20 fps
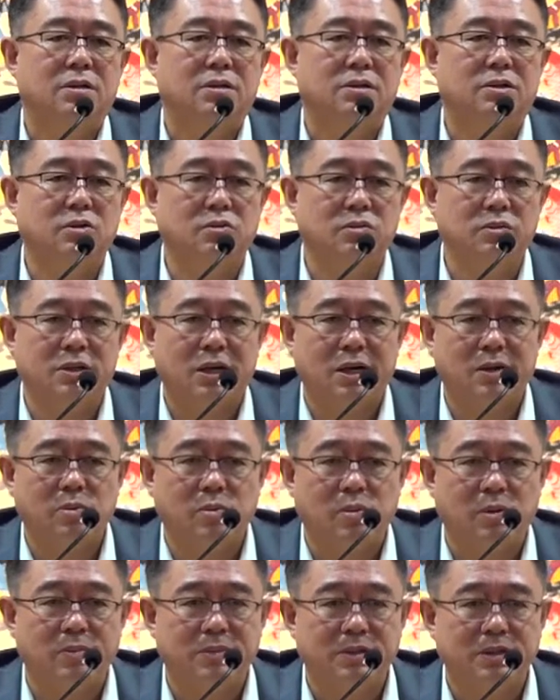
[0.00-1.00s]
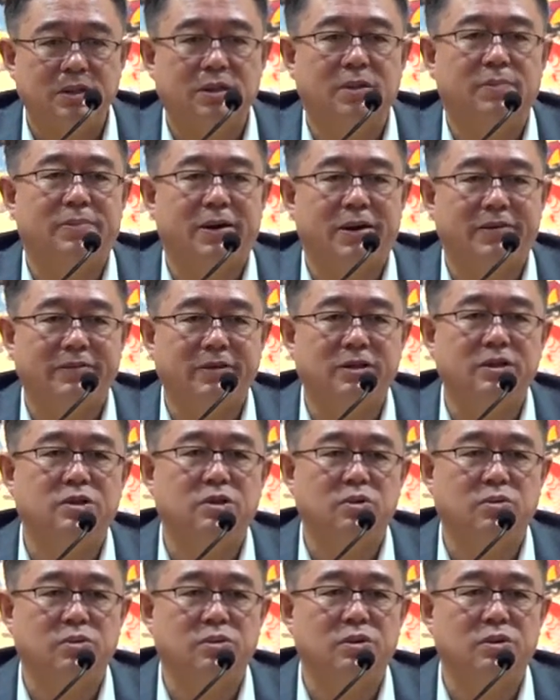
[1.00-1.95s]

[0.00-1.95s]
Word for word: 就在我们这个百分之九